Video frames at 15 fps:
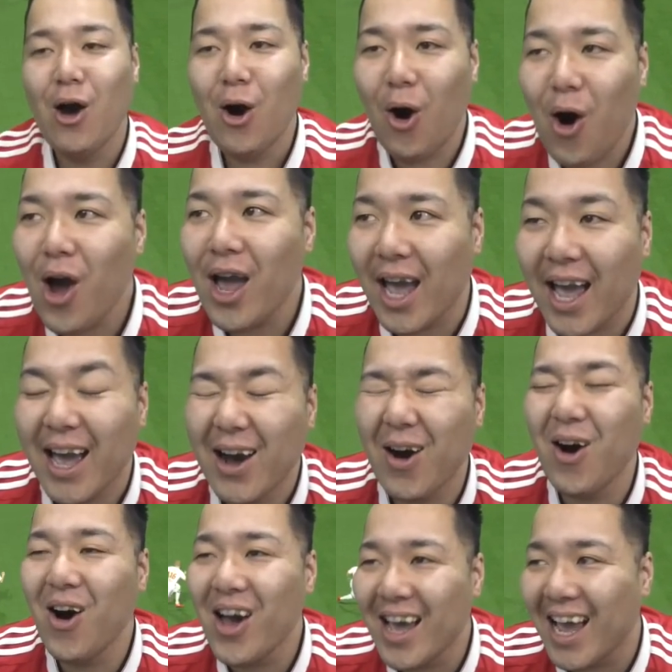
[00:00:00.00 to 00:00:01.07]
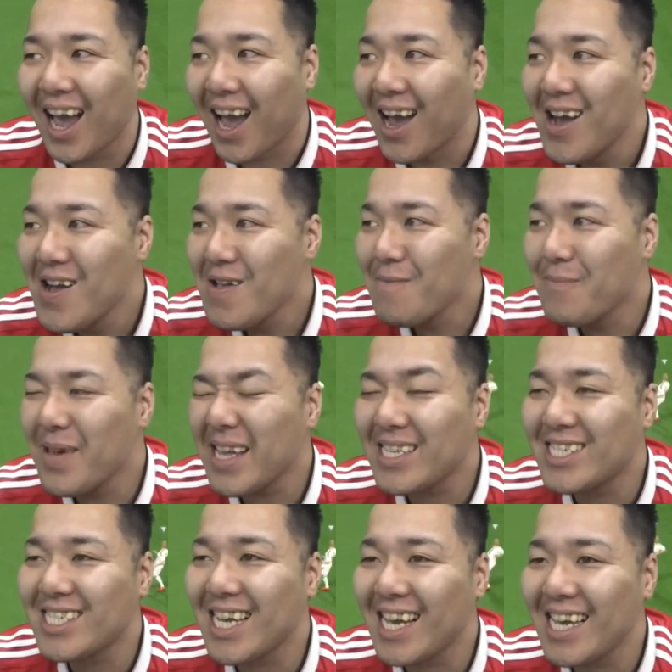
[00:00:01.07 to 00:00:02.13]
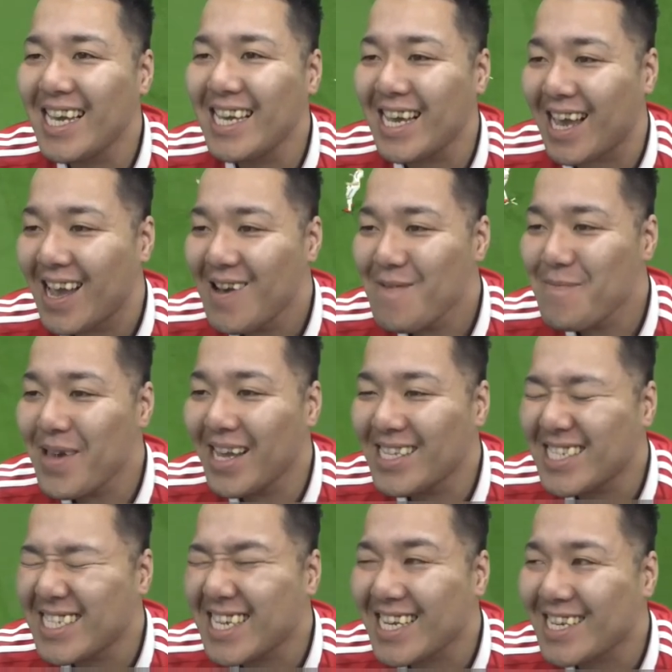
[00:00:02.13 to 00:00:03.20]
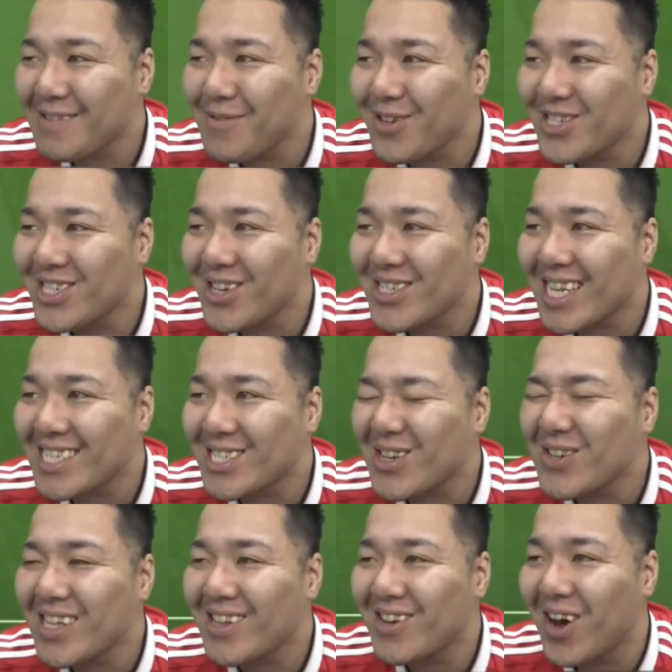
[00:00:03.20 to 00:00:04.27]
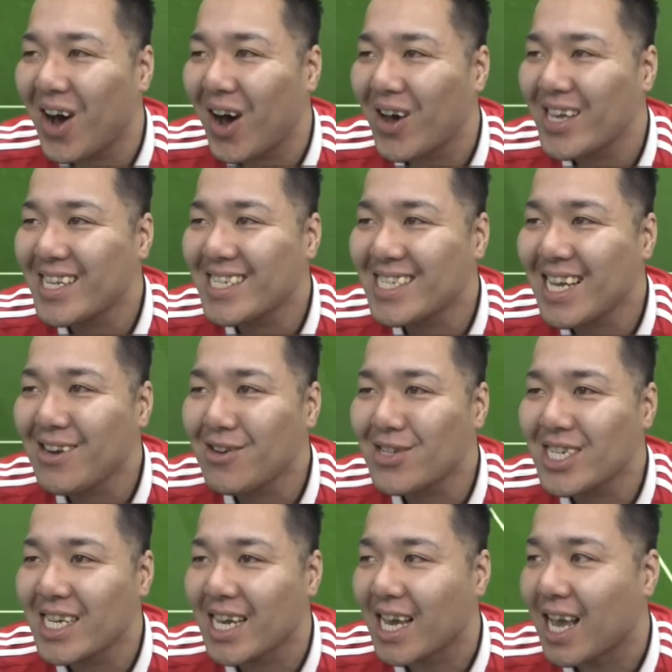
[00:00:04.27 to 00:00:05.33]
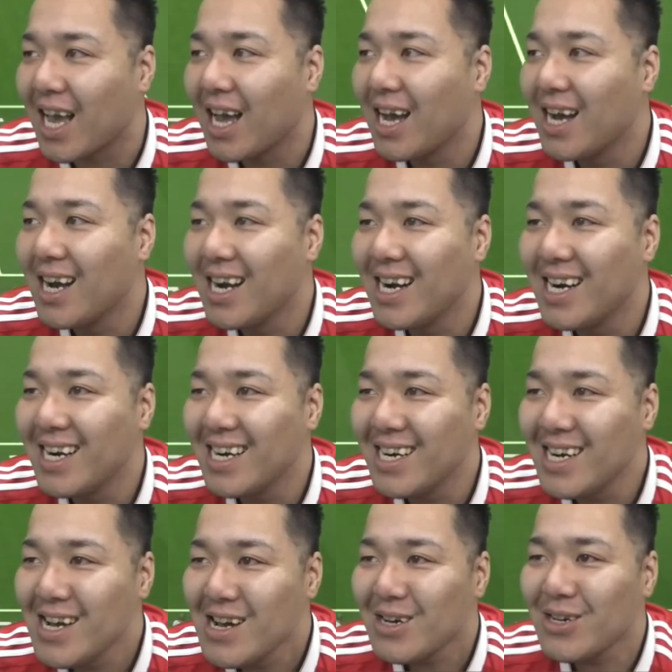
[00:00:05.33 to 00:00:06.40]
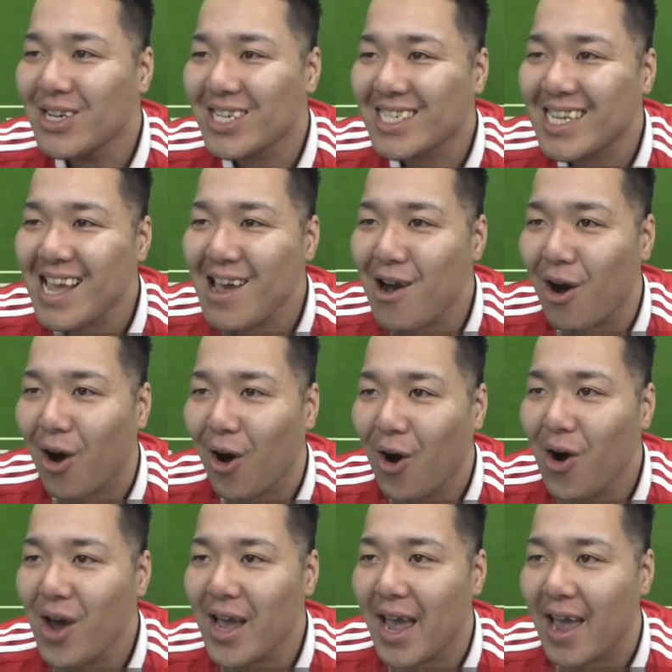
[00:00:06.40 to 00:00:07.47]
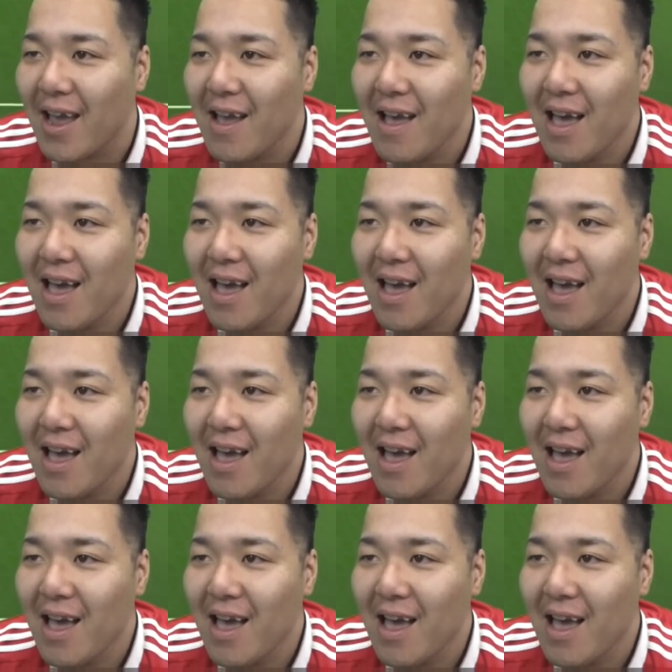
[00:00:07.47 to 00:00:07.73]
おいおい、めっちゃいい、めっちゃ気持ちよさそうなの言ったのに。打ってよ、おい。ヘル